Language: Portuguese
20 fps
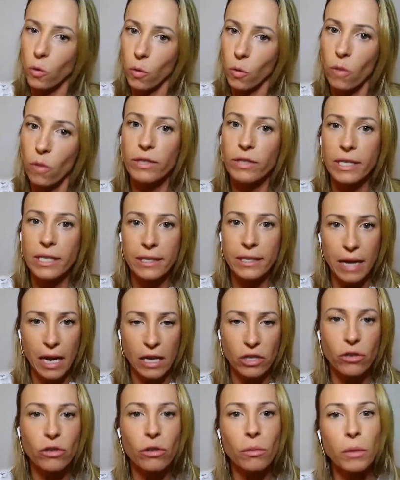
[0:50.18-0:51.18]
vocês
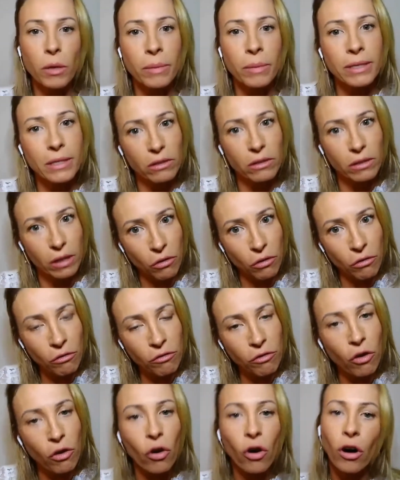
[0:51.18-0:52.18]
acham que o bebezinho está com
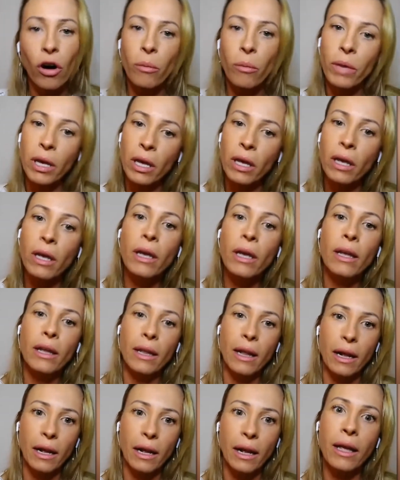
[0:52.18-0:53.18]
fome?
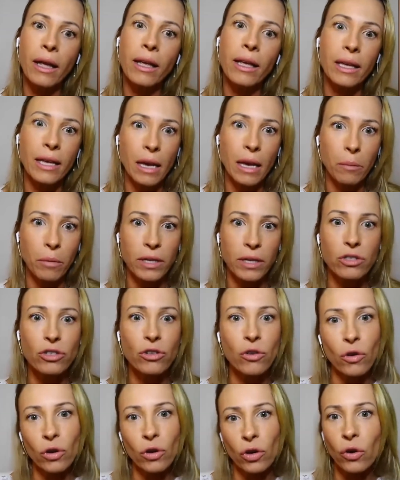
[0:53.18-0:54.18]
né, em épocas de
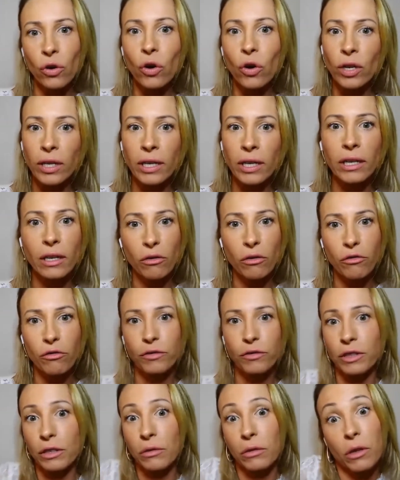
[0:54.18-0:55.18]
corona, não,
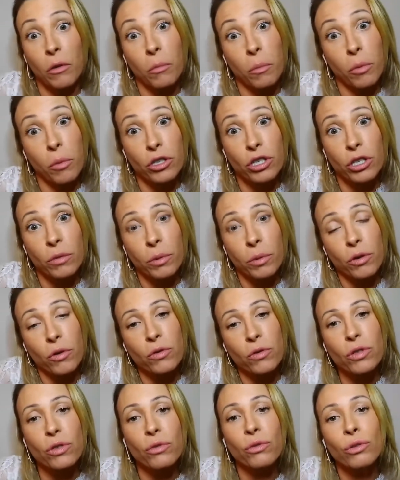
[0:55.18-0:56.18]
não pôde ir para o
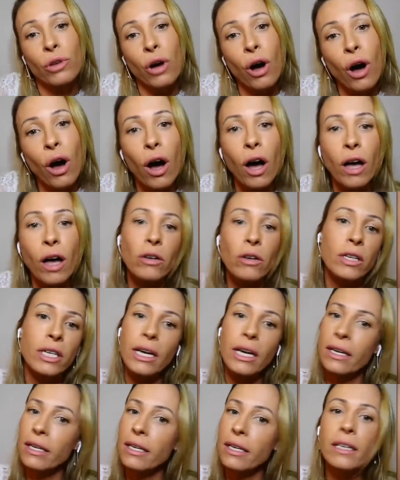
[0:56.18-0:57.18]
consultório e
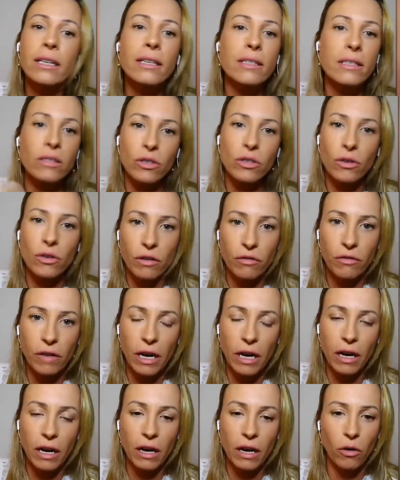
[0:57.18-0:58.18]
aí iniciou a,
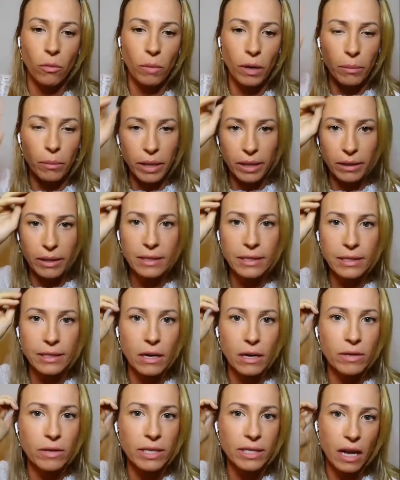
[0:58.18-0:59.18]
a
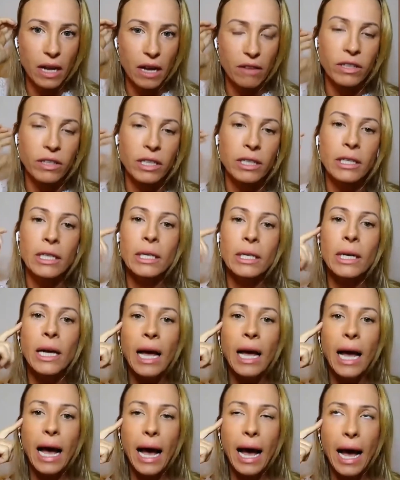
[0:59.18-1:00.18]
complementação. Estava
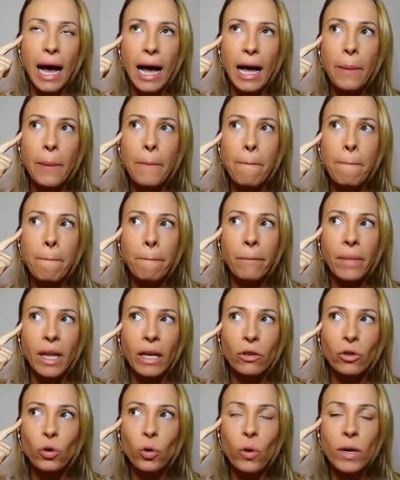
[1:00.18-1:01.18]
há
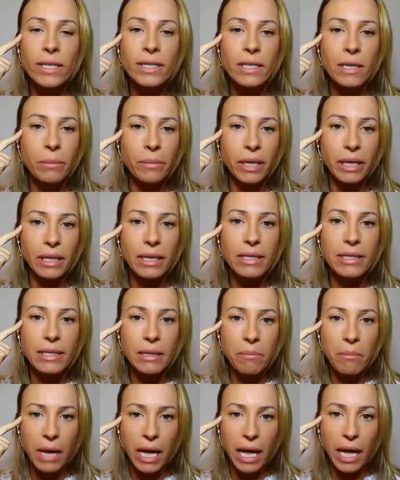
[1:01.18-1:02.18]
duas semanas e
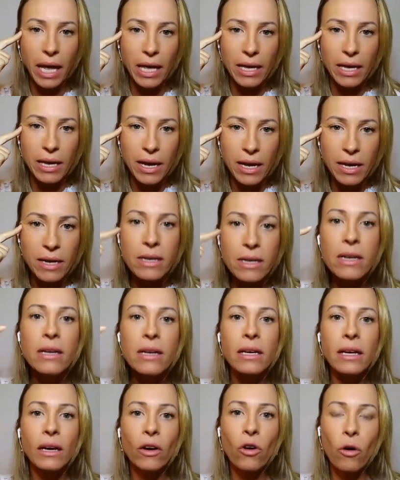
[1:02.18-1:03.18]
meia
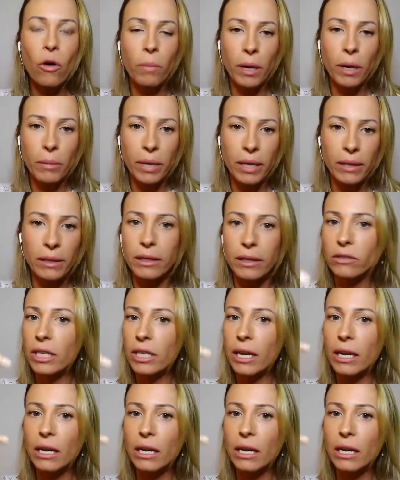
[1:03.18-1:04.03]
complementando e ela